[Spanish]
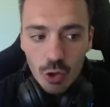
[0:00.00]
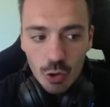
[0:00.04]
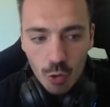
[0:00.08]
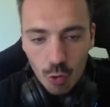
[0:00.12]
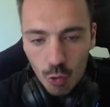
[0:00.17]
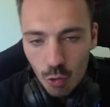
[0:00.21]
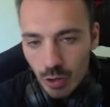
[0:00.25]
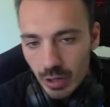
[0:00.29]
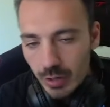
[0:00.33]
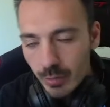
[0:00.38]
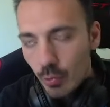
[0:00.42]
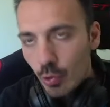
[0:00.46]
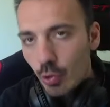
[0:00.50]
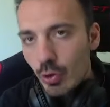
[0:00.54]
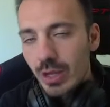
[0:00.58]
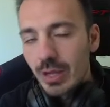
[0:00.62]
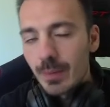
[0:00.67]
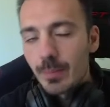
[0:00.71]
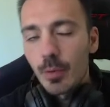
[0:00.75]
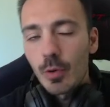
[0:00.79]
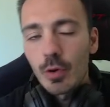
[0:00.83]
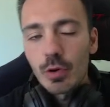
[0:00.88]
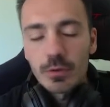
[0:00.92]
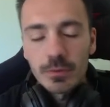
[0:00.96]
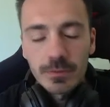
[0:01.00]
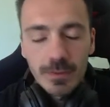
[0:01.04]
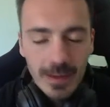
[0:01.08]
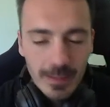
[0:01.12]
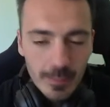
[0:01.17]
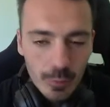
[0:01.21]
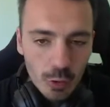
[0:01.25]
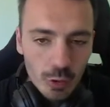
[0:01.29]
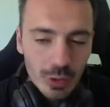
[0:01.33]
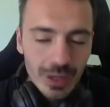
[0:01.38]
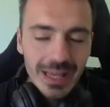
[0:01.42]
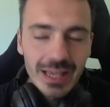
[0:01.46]
Huggy Boogie, por
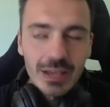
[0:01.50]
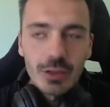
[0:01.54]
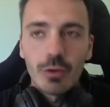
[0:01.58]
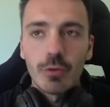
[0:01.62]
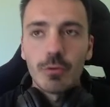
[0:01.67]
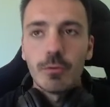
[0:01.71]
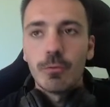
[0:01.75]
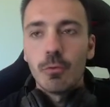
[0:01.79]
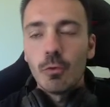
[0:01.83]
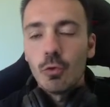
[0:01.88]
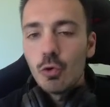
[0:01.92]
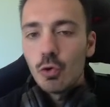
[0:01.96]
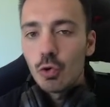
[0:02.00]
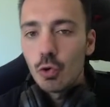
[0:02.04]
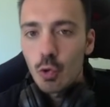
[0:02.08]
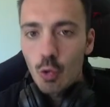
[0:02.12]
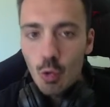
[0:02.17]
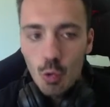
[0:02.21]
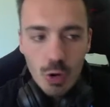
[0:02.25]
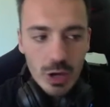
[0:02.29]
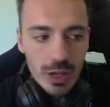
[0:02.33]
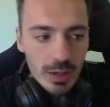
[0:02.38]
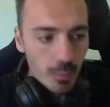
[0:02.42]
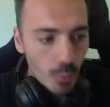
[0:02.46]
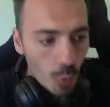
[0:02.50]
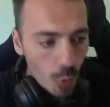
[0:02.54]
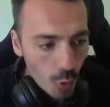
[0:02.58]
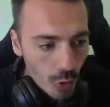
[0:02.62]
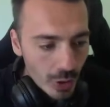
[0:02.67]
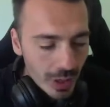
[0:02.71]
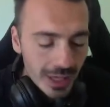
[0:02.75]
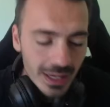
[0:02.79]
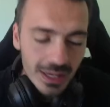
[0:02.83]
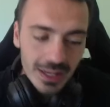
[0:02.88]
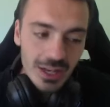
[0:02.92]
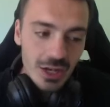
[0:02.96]
favor, he ido full Huggy
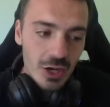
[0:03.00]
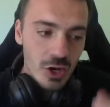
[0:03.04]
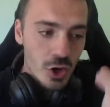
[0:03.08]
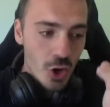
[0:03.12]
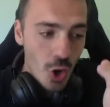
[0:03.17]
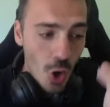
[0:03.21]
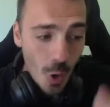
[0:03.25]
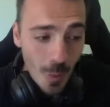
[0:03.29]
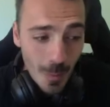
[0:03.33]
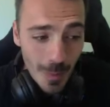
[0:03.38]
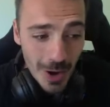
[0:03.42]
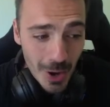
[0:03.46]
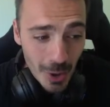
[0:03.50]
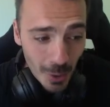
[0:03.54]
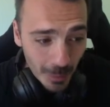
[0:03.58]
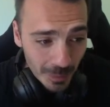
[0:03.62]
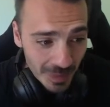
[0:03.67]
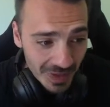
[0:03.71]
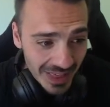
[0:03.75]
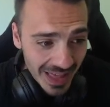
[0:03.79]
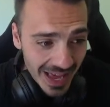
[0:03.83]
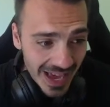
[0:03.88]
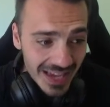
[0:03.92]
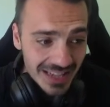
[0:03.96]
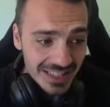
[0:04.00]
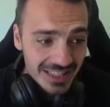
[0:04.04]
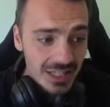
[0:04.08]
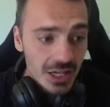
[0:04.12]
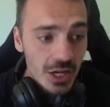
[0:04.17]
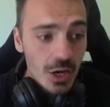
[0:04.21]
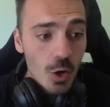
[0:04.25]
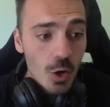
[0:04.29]
Boogie, no me lo pidáis.